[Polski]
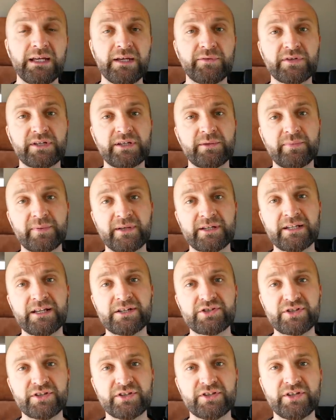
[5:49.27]
i wtedy
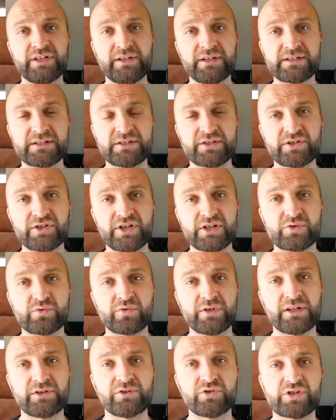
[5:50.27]
15 dni jest
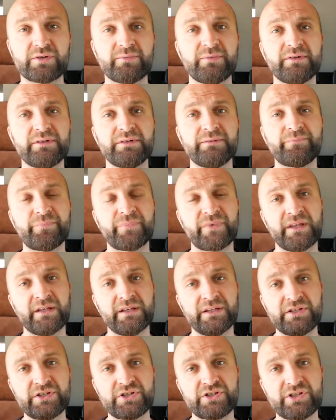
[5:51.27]
czasu na to, żeby
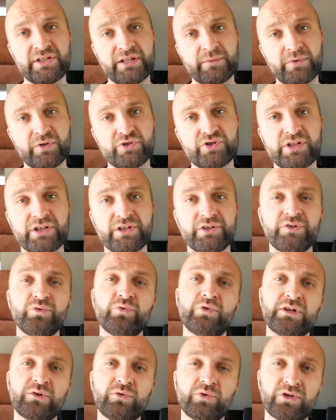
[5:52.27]
mm, iść na pocztę i
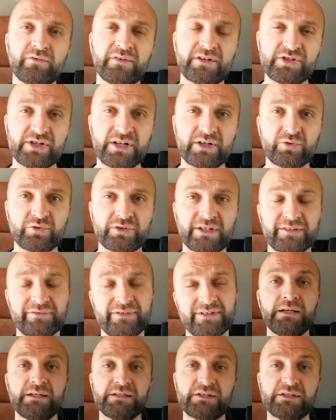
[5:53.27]
uregulować rachunek.